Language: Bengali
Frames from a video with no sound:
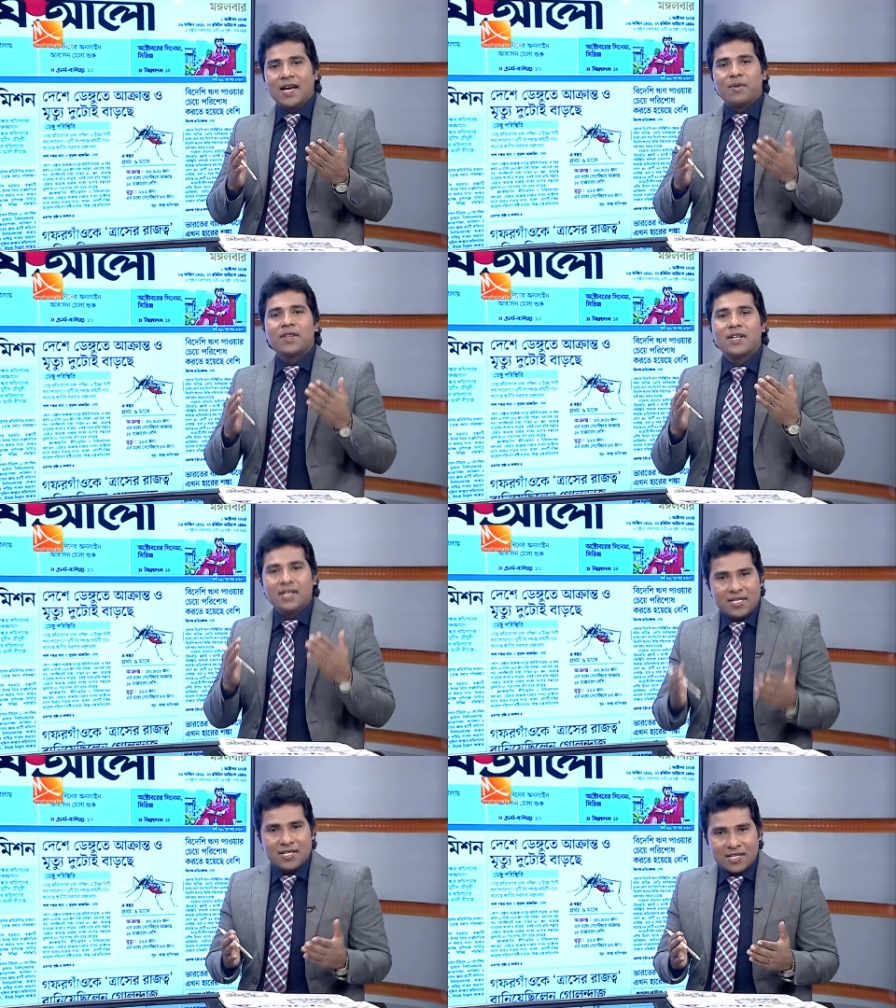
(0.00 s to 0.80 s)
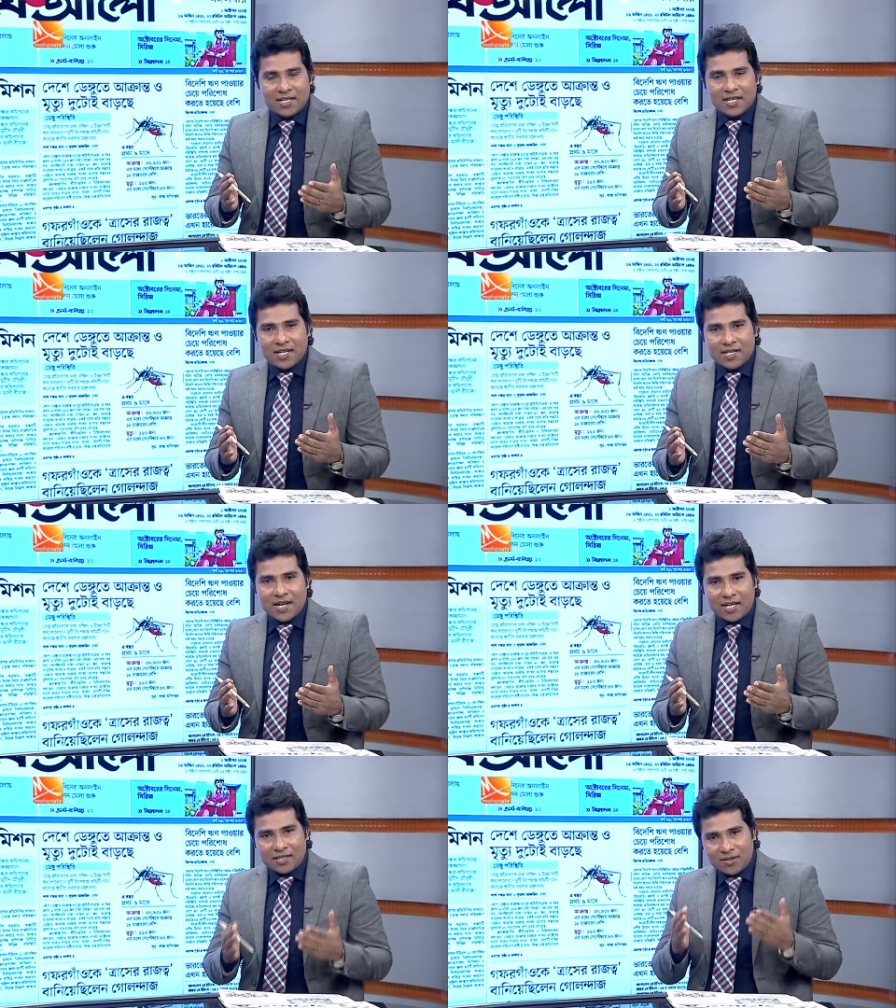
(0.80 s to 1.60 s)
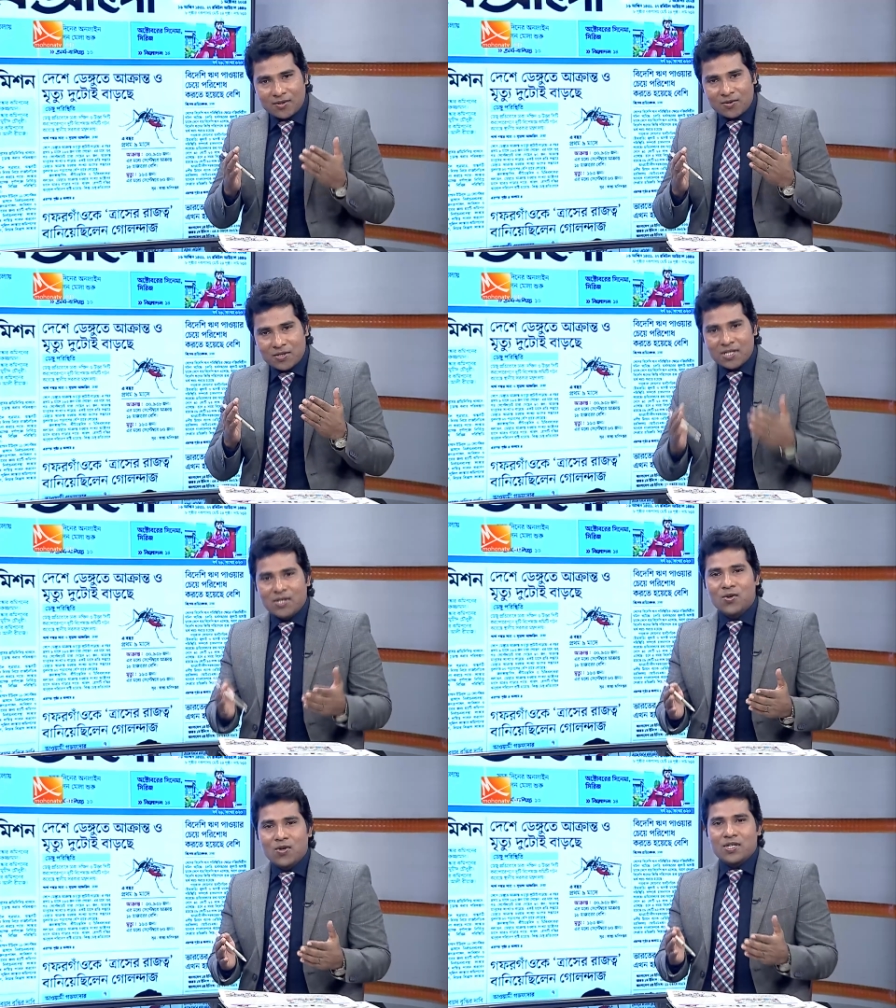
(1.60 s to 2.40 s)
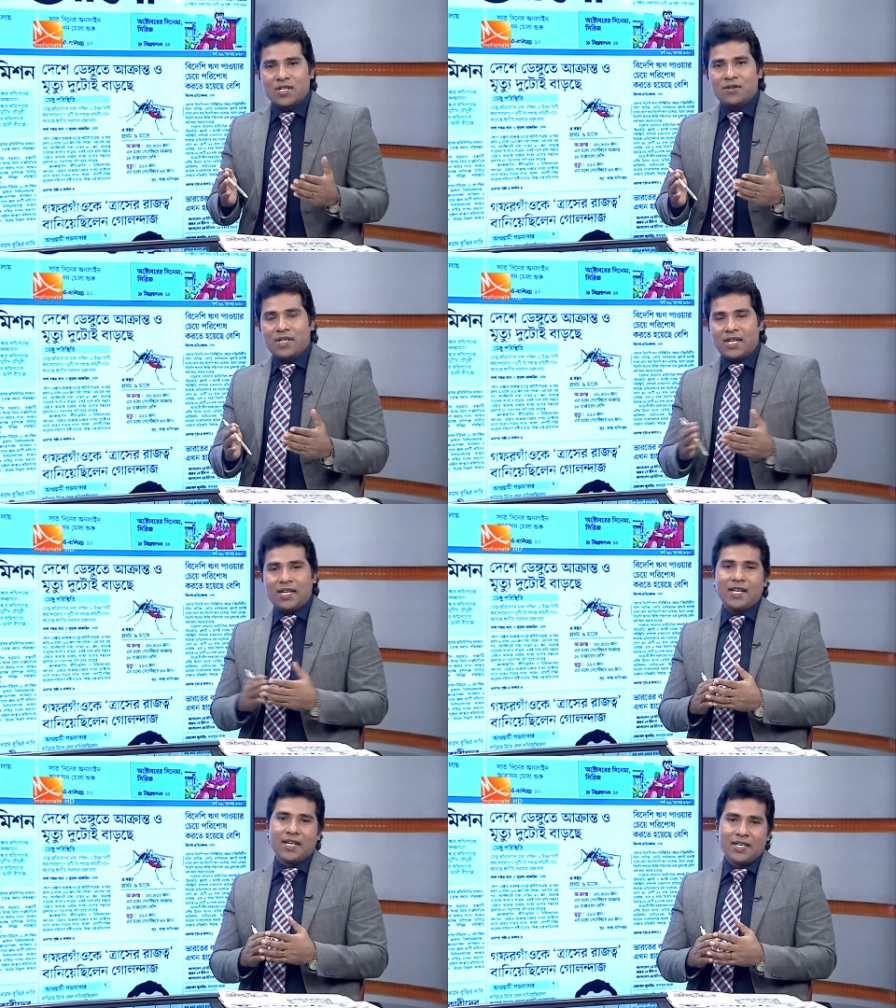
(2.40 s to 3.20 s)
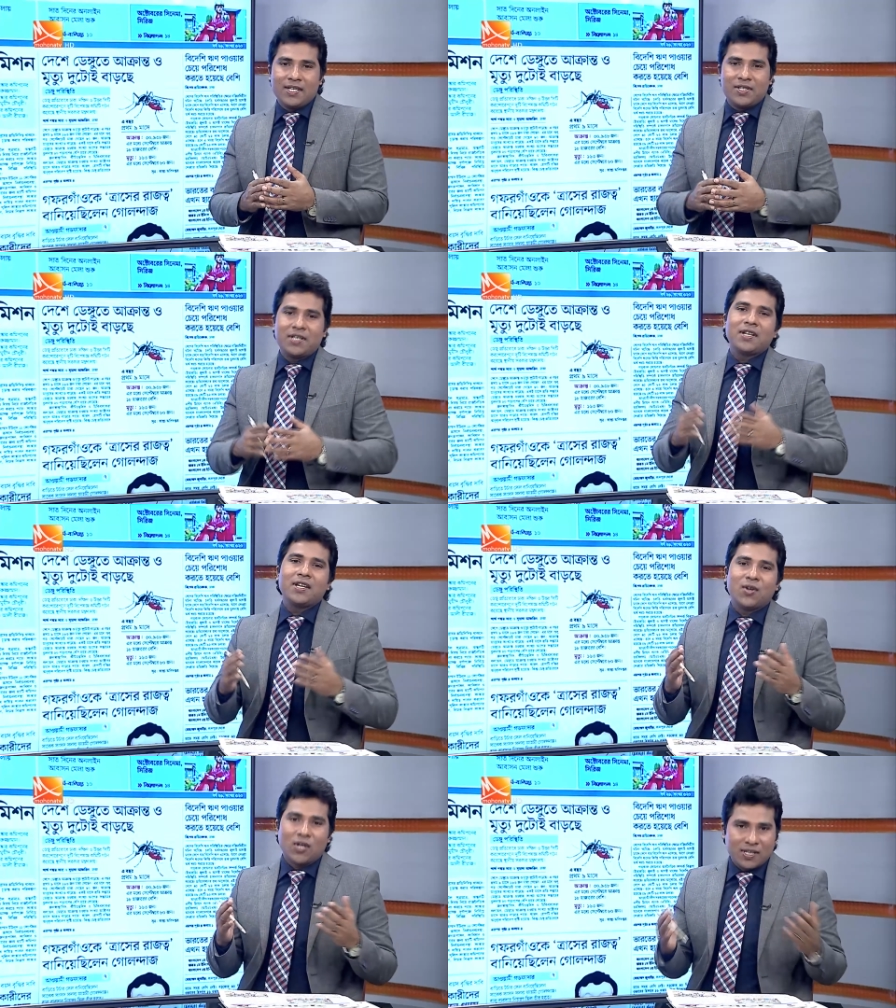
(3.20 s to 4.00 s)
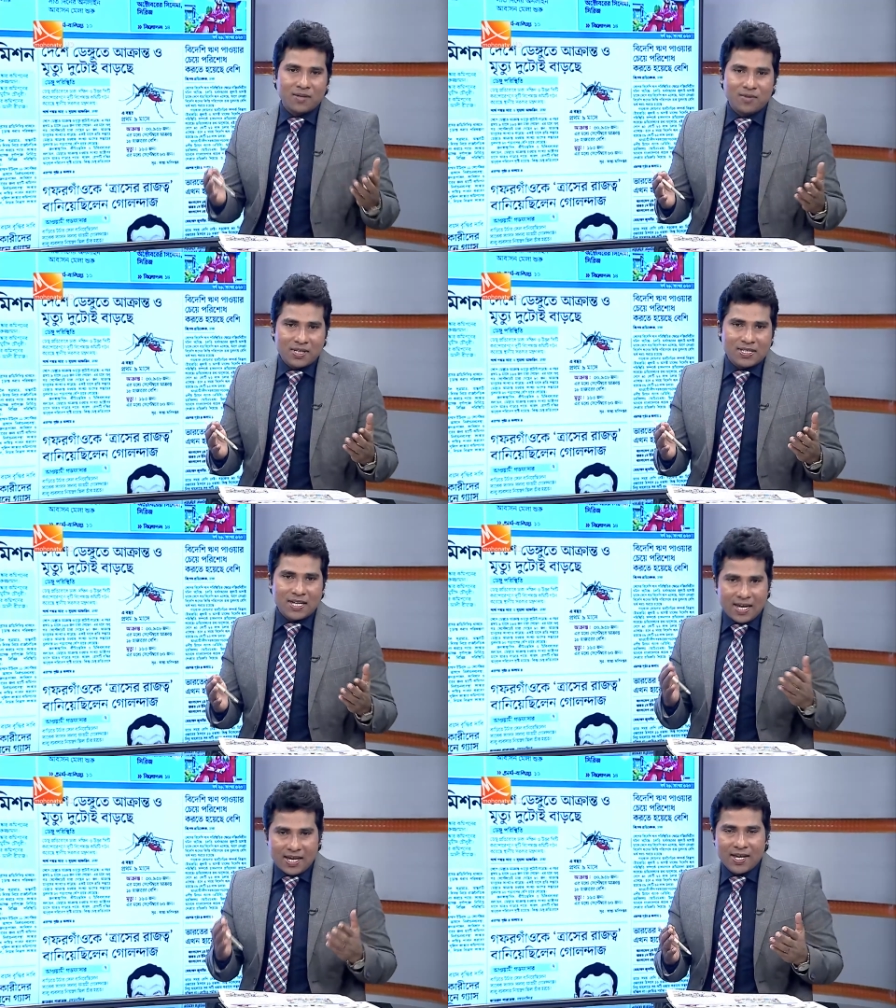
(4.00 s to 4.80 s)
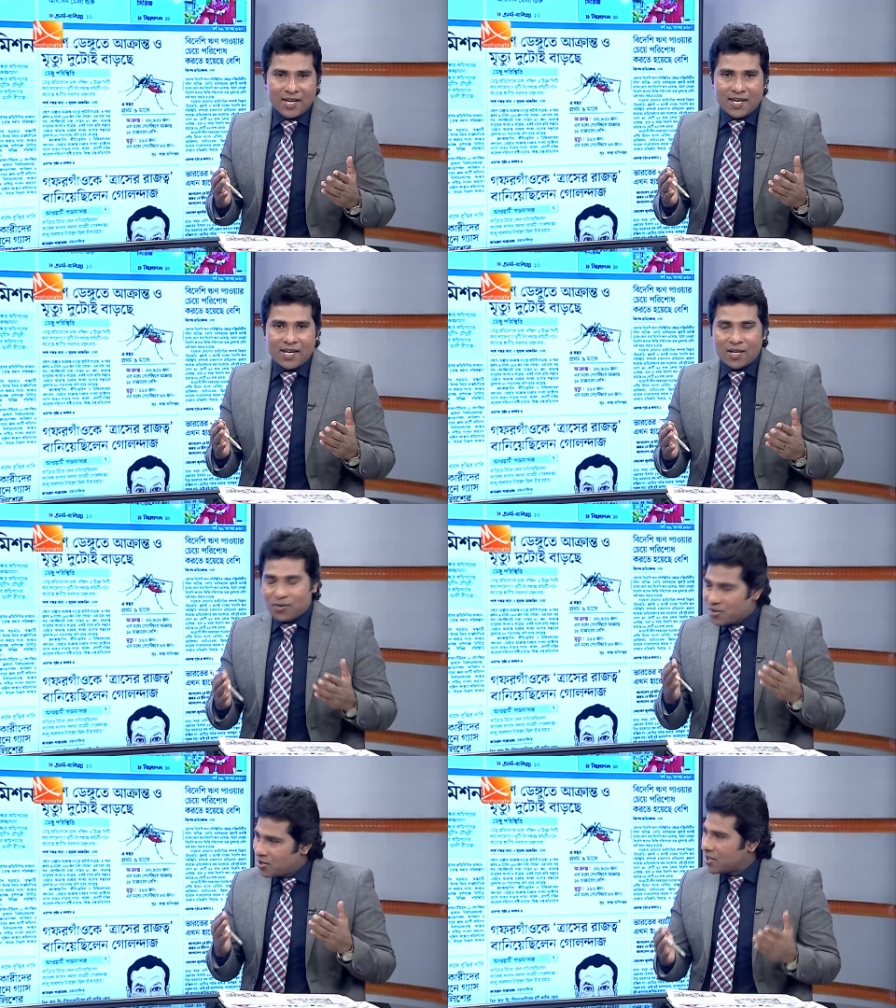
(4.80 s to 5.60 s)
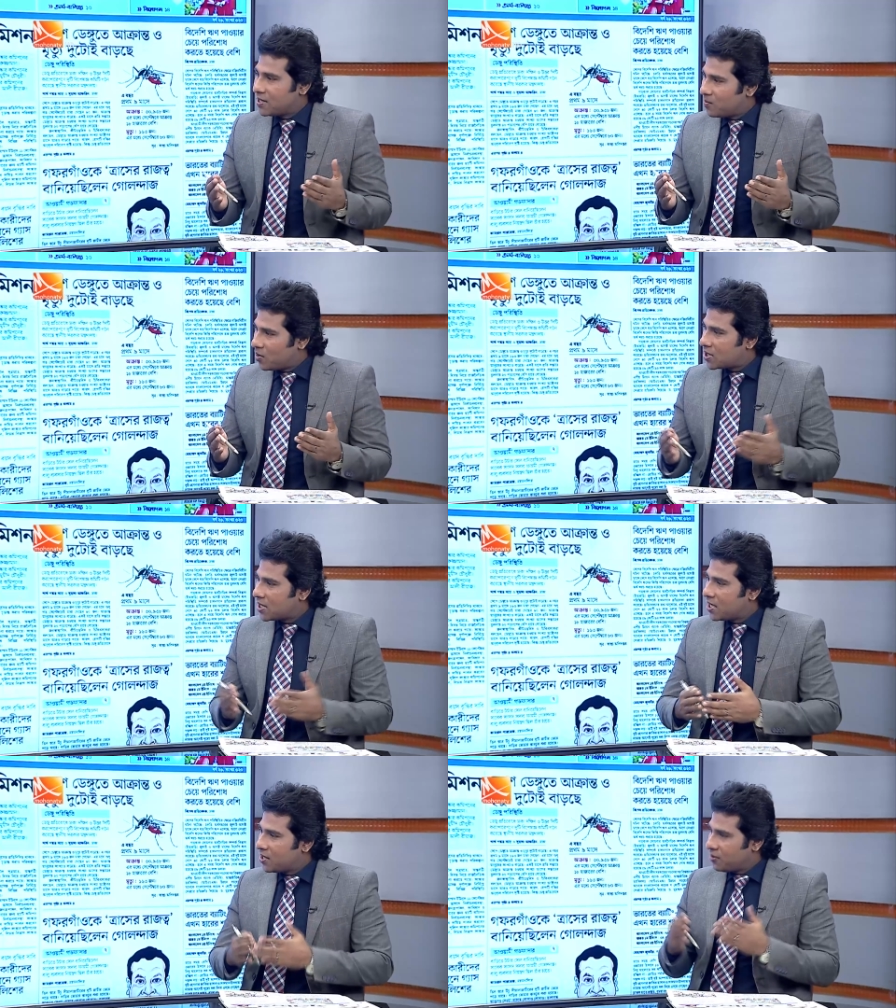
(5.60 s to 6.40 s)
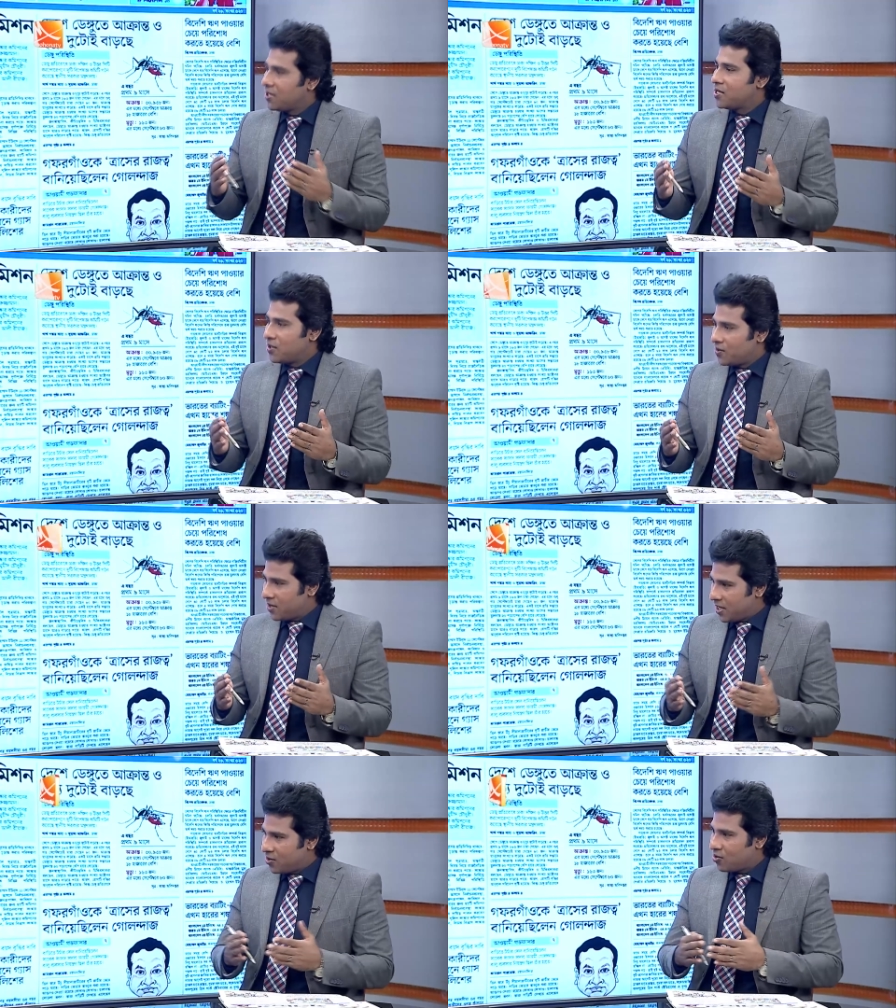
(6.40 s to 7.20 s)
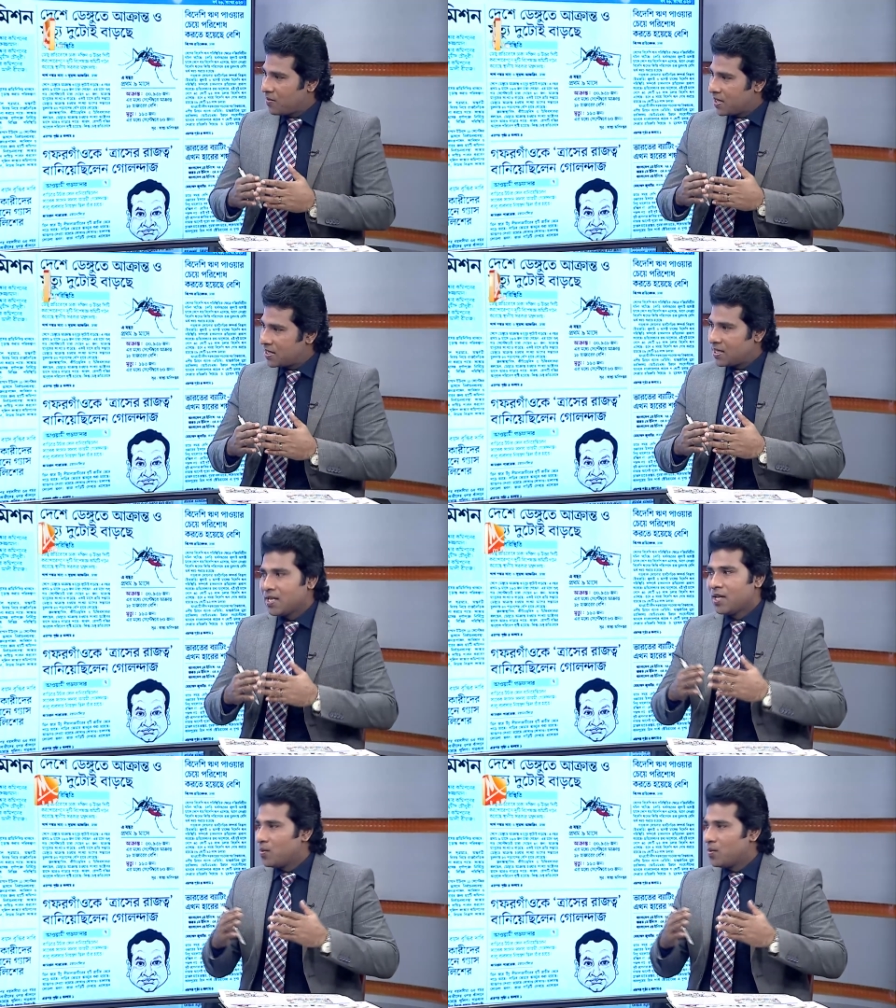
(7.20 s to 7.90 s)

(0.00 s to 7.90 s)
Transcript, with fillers: আমাদের দেশের এই আঠারো কোটি লোক যেন দেখে সেটি নিয়ে কথা বলে খুশি হ্যাঁ, হয় হ্যাঁ, খুশি হয় যে মশা নিধনের জন্য এরকম একটি